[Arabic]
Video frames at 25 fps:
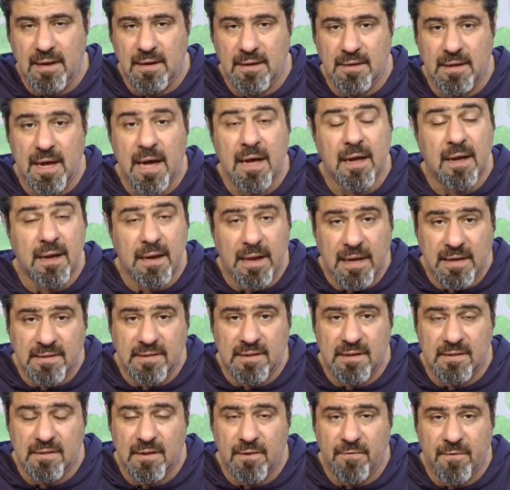الاخ
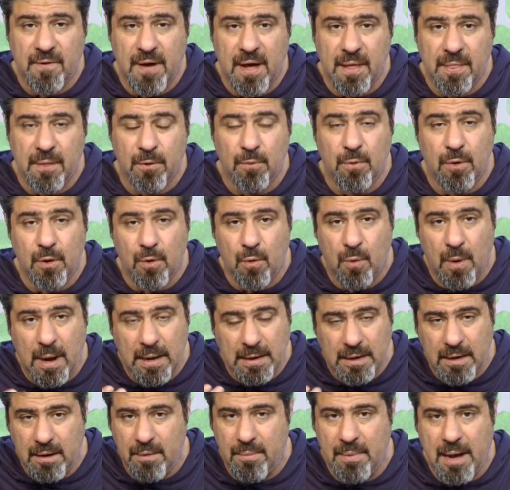العزيز الفاضل
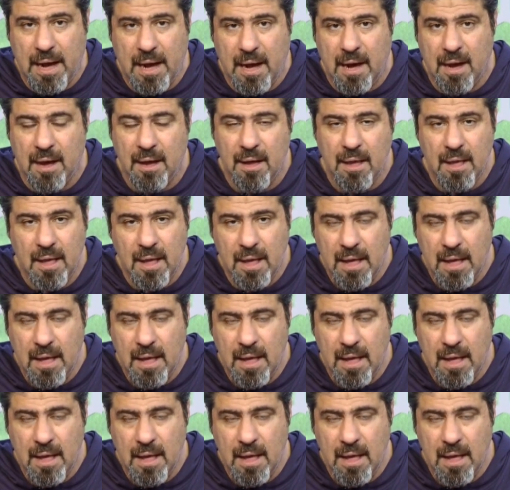والاخوان اللي معاه